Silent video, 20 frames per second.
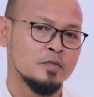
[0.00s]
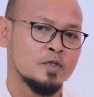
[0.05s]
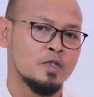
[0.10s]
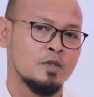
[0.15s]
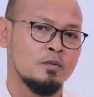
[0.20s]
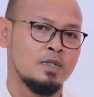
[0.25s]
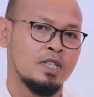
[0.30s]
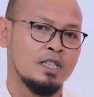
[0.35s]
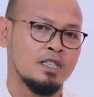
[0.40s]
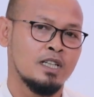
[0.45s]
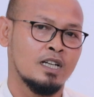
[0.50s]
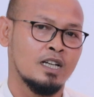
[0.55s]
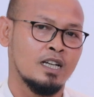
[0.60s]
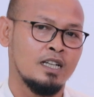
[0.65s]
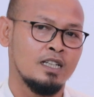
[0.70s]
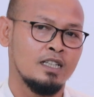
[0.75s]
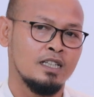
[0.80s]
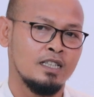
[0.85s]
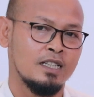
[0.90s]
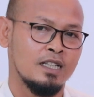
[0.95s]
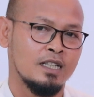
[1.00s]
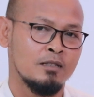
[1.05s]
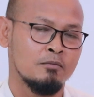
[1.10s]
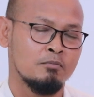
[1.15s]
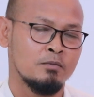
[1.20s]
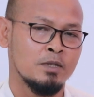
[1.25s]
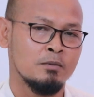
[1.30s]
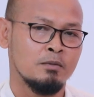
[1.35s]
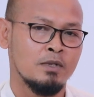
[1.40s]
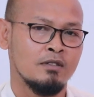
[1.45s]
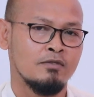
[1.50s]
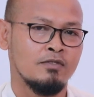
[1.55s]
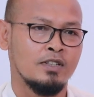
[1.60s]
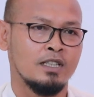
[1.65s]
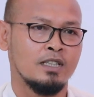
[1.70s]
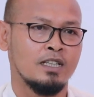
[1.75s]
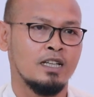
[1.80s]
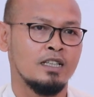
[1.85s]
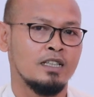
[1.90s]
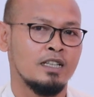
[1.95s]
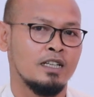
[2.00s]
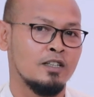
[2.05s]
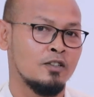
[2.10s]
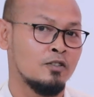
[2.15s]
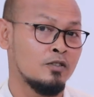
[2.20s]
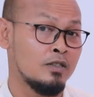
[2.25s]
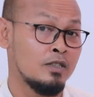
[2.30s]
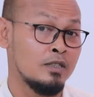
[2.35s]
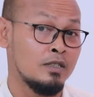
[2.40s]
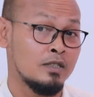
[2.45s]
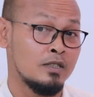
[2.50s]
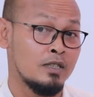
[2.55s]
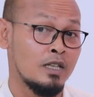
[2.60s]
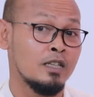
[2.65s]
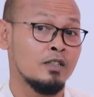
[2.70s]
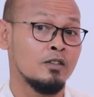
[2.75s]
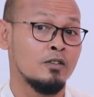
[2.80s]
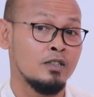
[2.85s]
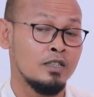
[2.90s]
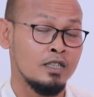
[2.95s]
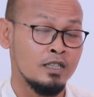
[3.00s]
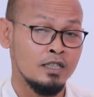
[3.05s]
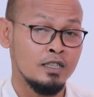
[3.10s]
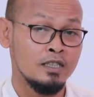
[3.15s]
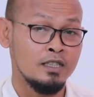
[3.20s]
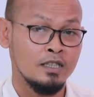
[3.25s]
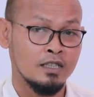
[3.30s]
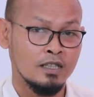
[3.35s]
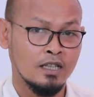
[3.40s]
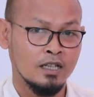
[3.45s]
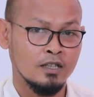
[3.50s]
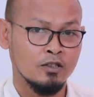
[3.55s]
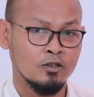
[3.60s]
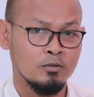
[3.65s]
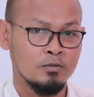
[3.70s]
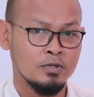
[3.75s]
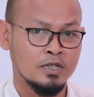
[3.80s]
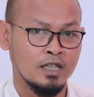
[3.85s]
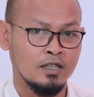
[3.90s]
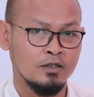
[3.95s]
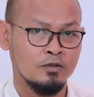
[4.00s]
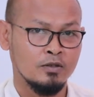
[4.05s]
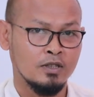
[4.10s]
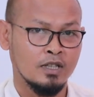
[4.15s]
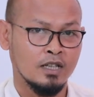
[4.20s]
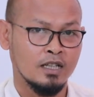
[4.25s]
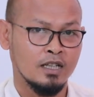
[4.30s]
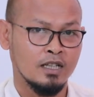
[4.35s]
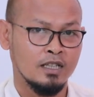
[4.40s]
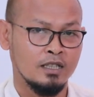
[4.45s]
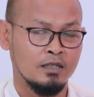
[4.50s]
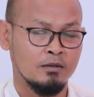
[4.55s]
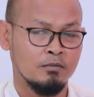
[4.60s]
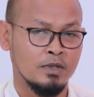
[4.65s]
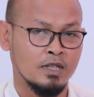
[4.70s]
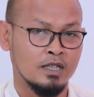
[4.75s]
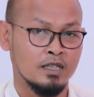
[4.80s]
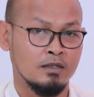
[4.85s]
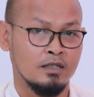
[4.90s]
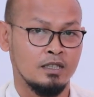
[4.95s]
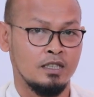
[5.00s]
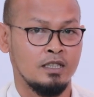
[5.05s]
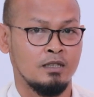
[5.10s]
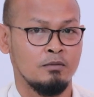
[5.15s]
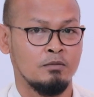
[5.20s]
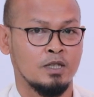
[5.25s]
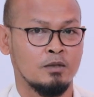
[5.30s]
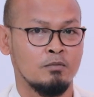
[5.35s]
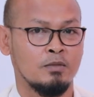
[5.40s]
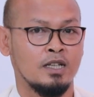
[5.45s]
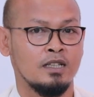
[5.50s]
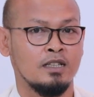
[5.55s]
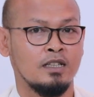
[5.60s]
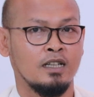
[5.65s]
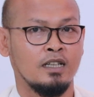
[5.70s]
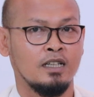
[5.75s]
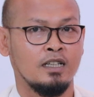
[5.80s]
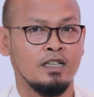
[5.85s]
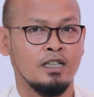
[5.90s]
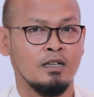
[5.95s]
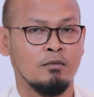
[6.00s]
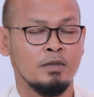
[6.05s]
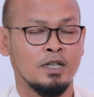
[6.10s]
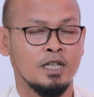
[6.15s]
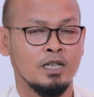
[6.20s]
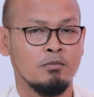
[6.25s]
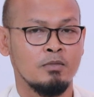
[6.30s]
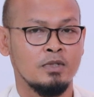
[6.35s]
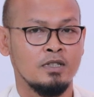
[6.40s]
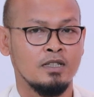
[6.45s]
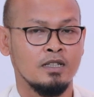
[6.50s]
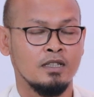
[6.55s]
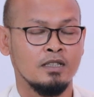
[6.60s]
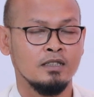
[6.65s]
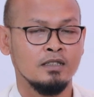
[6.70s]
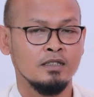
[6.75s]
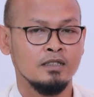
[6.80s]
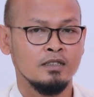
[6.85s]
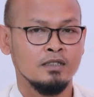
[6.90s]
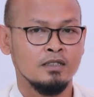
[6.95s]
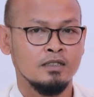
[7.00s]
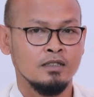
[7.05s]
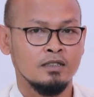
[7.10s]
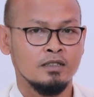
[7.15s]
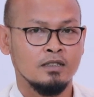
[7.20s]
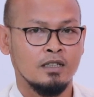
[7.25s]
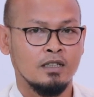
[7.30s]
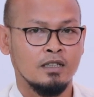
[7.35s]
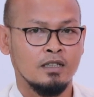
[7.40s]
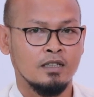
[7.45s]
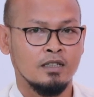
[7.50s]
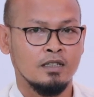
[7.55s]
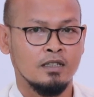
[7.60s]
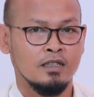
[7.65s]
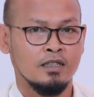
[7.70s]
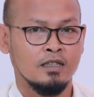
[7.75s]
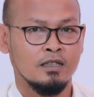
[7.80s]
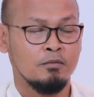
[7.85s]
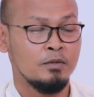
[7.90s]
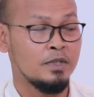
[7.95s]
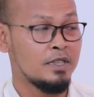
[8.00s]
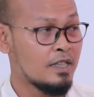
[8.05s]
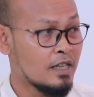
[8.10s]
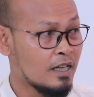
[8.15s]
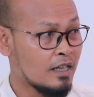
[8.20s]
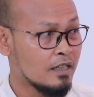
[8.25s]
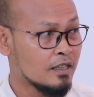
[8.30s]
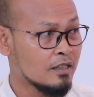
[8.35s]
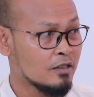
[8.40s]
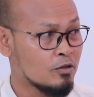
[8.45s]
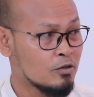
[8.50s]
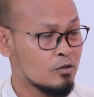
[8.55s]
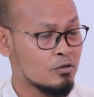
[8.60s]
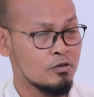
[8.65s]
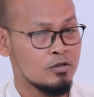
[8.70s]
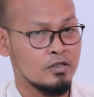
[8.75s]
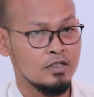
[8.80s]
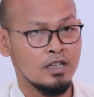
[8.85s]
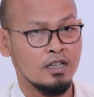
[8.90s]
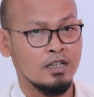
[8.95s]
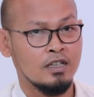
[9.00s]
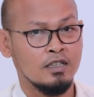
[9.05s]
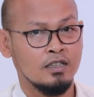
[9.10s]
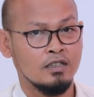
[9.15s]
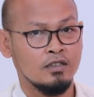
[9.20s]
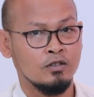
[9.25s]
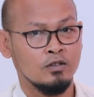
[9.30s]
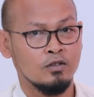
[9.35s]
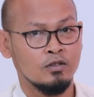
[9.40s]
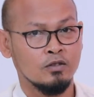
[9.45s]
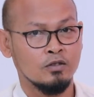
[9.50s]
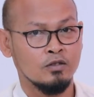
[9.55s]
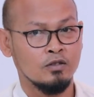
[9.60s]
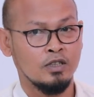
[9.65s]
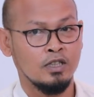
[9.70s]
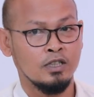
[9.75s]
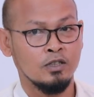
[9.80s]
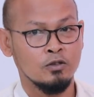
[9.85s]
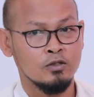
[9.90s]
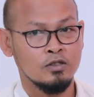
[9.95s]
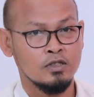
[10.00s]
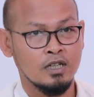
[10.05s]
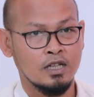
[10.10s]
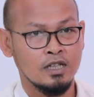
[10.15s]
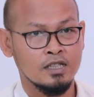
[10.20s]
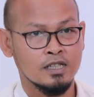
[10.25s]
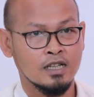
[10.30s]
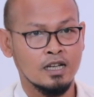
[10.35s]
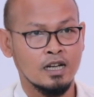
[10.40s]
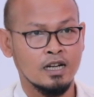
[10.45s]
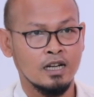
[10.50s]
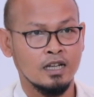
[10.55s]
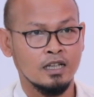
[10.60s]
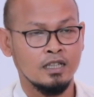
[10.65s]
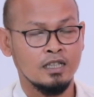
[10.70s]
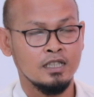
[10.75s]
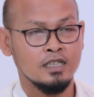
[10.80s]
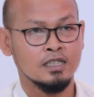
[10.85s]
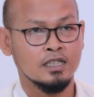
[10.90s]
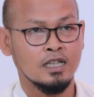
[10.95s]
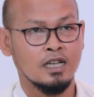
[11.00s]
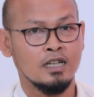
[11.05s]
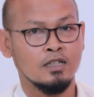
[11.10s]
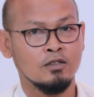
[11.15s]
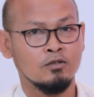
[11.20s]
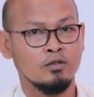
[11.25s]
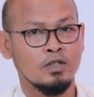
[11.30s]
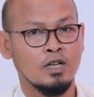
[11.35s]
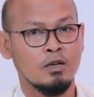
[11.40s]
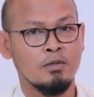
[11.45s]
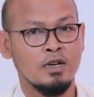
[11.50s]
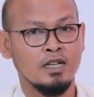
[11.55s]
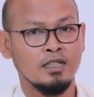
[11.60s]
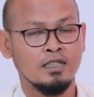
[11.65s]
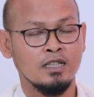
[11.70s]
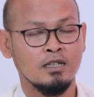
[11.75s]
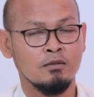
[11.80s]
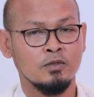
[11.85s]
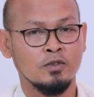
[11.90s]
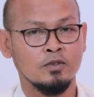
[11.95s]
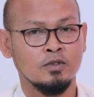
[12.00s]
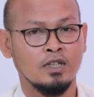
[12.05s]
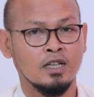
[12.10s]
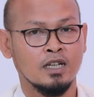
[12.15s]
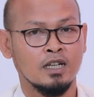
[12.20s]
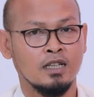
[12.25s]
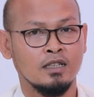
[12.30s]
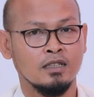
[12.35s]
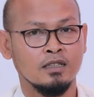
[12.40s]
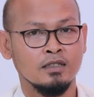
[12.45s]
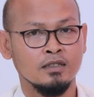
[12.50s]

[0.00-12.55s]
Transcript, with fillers: Kemudian terkait dengan pemanfaatan teknologi, teknologi digital itu bisa digunakan di, di berbagai apa namanya uh, bidang, khususnya untuk industri sekarang ini sekarang udah banyak menggunakan